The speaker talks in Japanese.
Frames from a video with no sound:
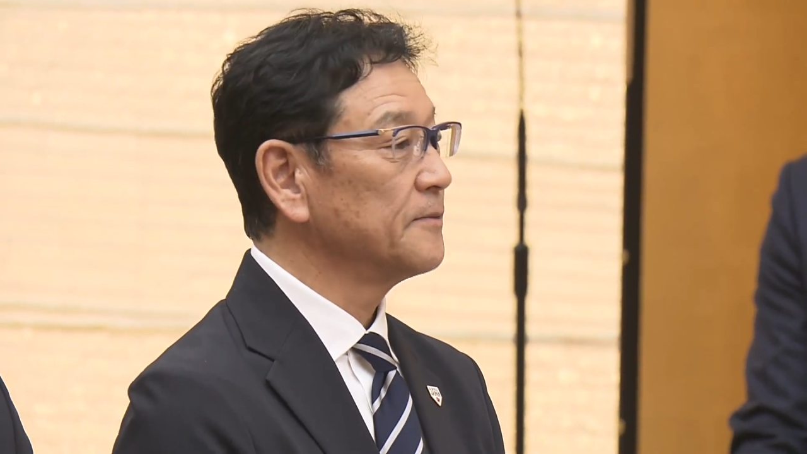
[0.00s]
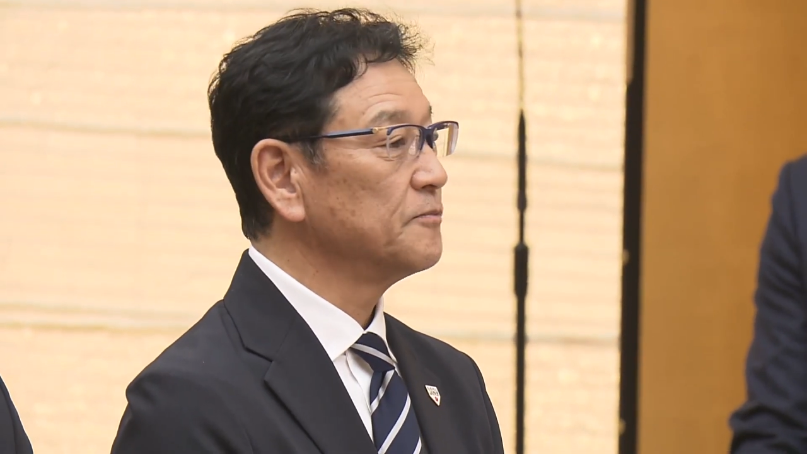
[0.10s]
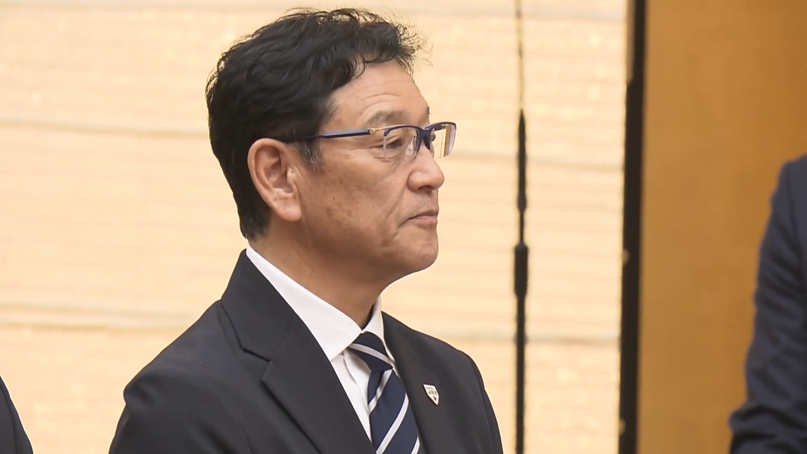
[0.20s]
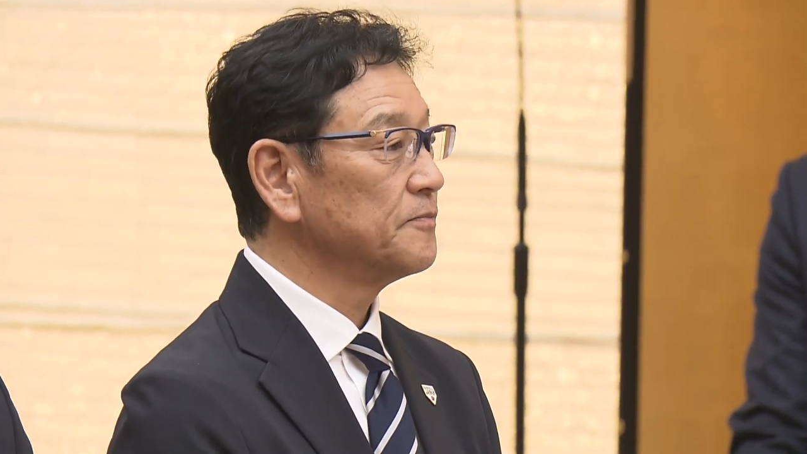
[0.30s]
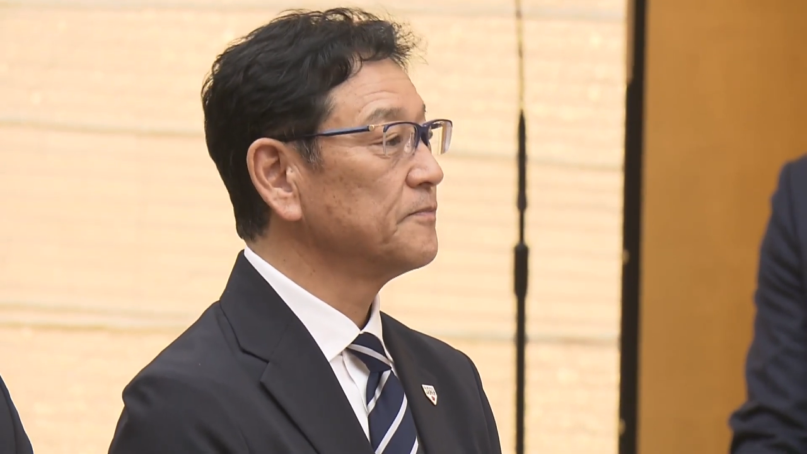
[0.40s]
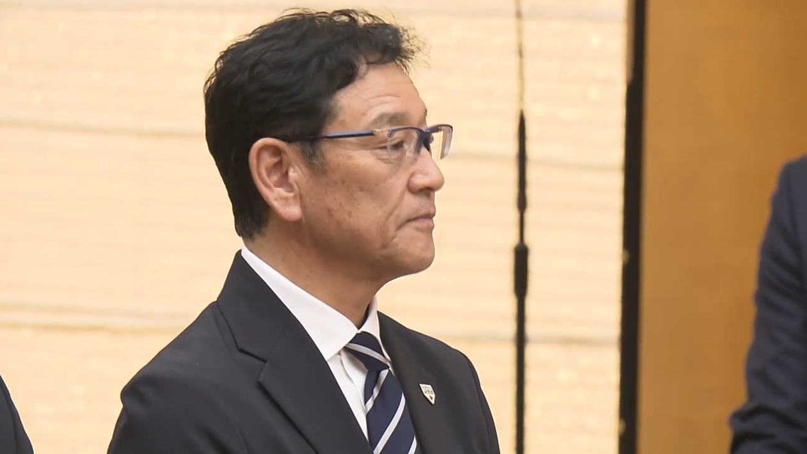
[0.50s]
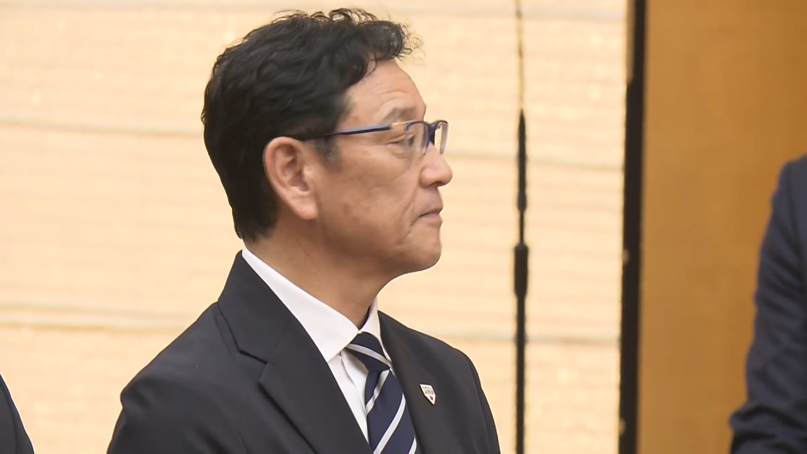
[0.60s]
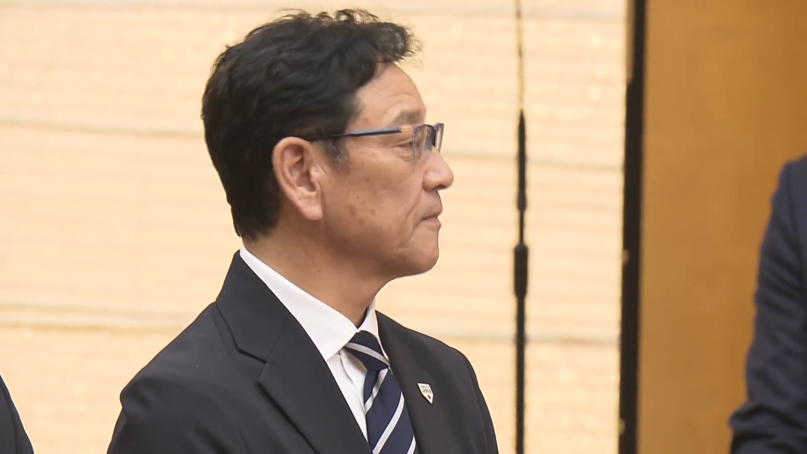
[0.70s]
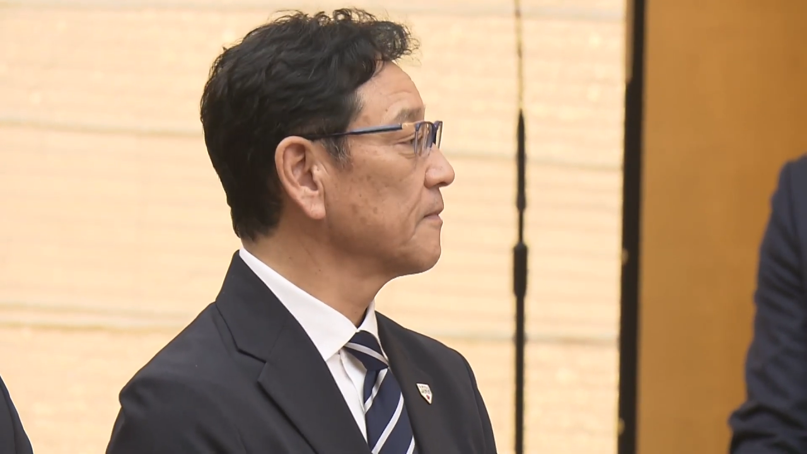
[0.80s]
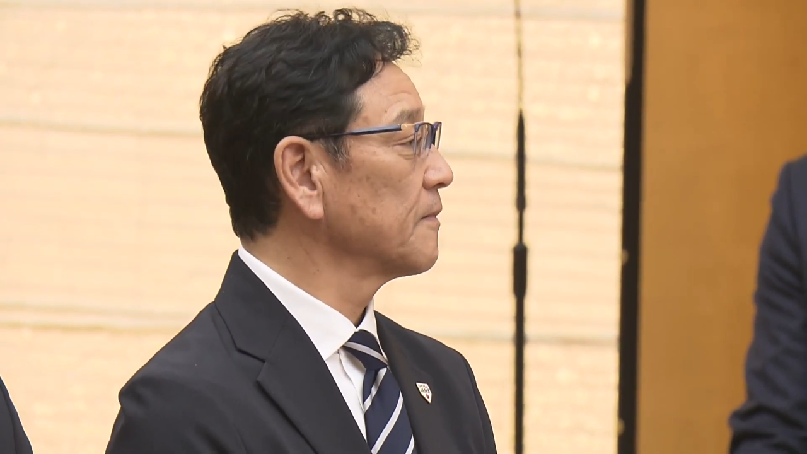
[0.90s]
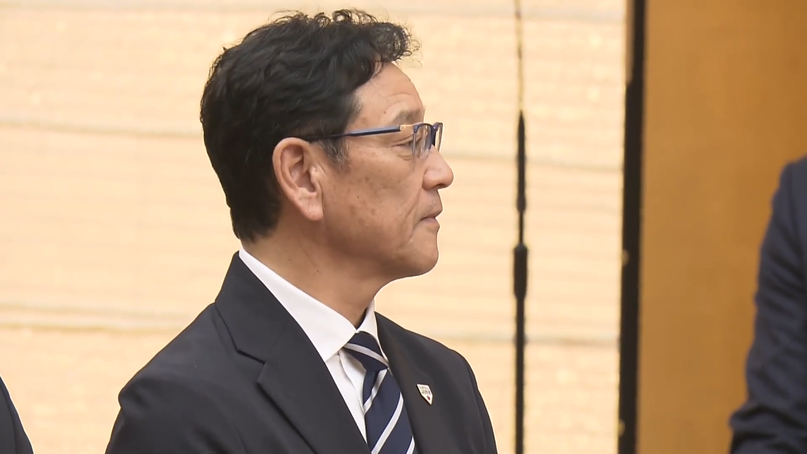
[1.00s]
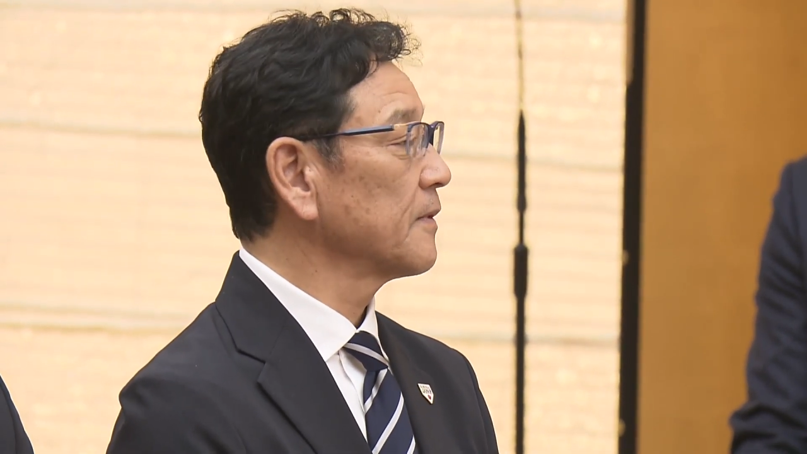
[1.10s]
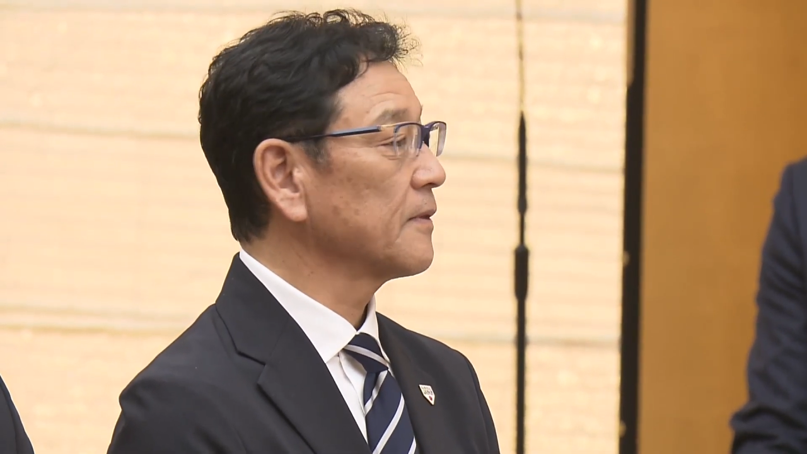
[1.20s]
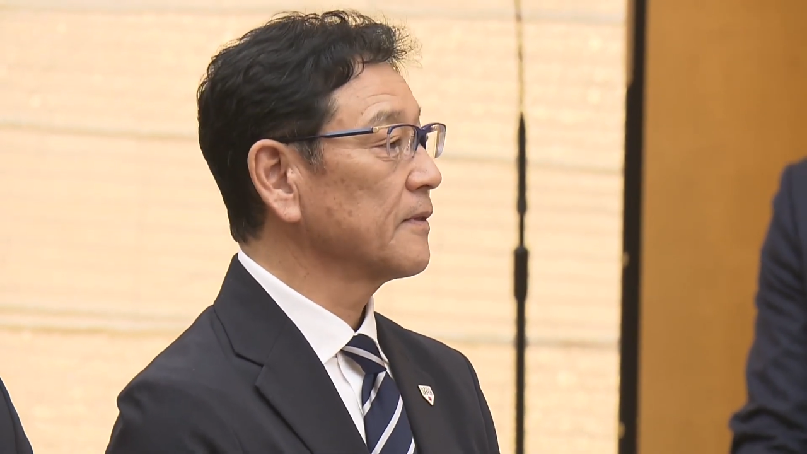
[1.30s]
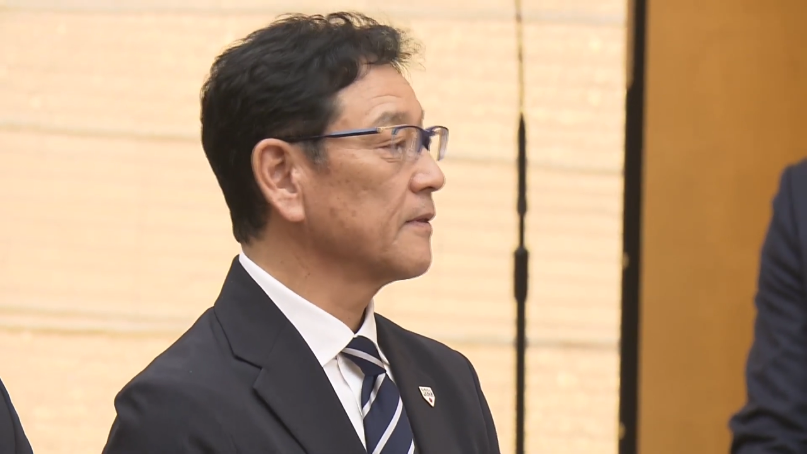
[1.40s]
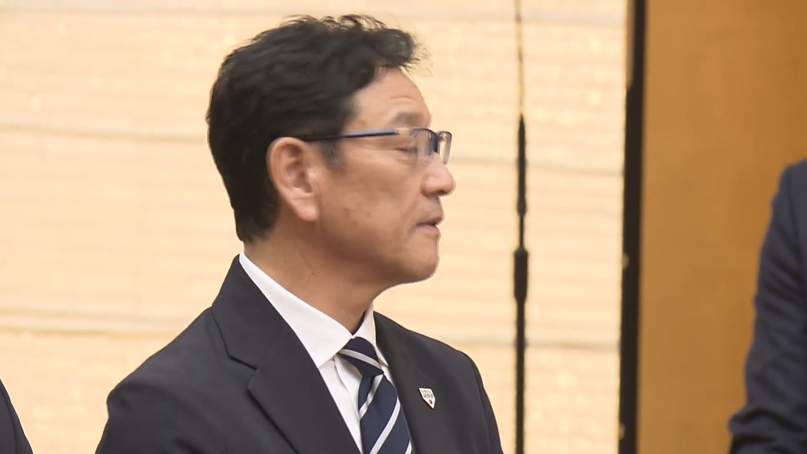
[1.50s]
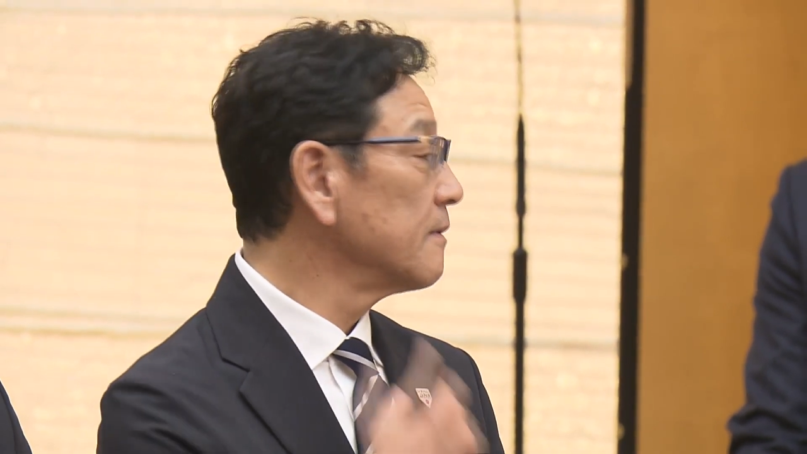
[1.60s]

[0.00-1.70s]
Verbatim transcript: んでると誰に聞いて